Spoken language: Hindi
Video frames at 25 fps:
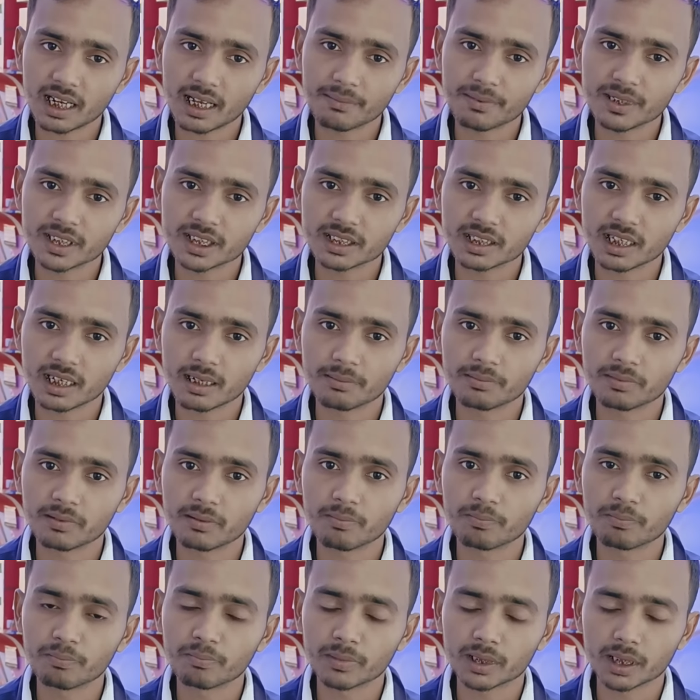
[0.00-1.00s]
चल रहा है बीस हजार
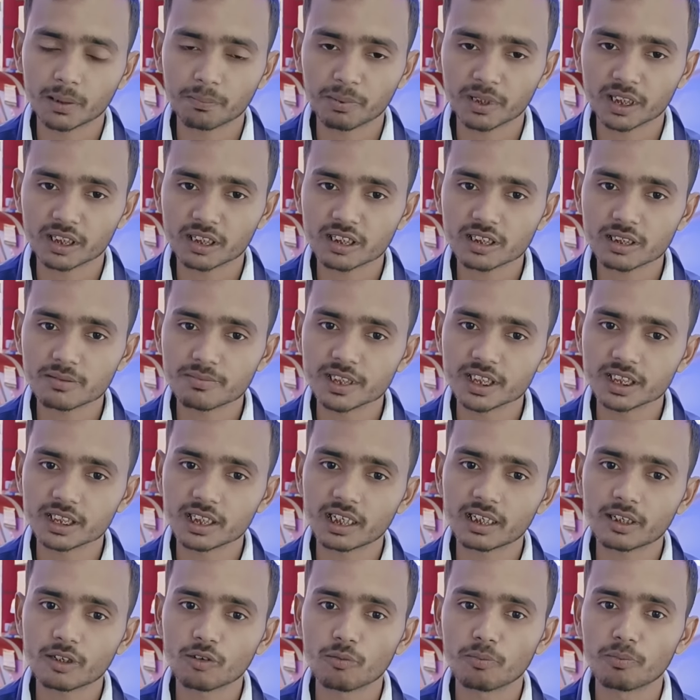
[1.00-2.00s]
मतलब पंद्रह से
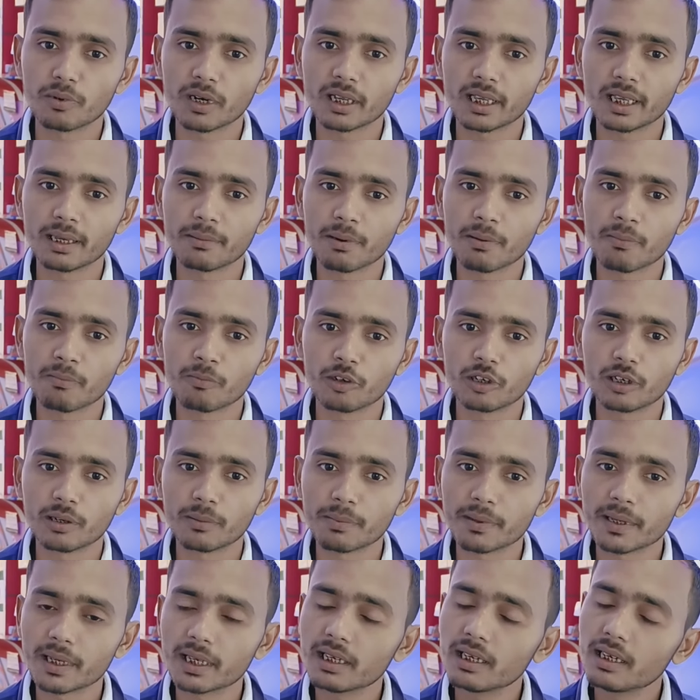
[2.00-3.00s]
बीस हजार के ऊपर एवं
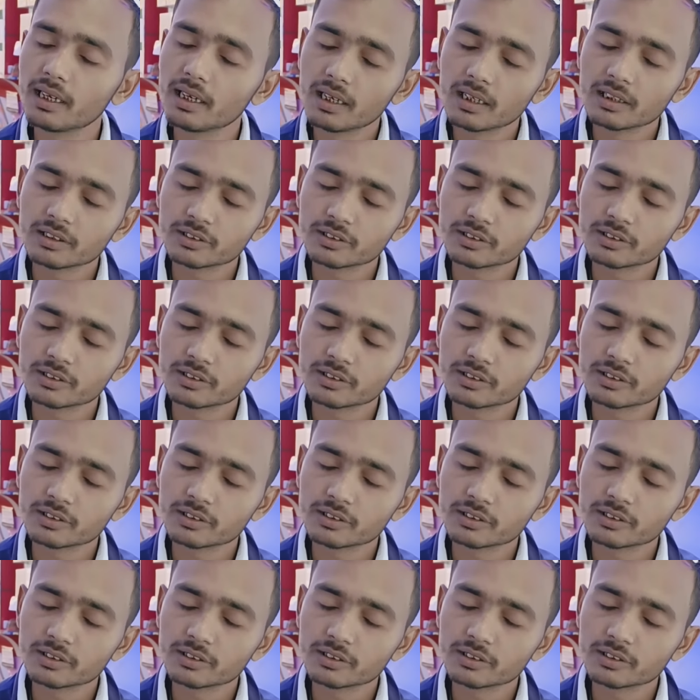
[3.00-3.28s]
मॉडल पे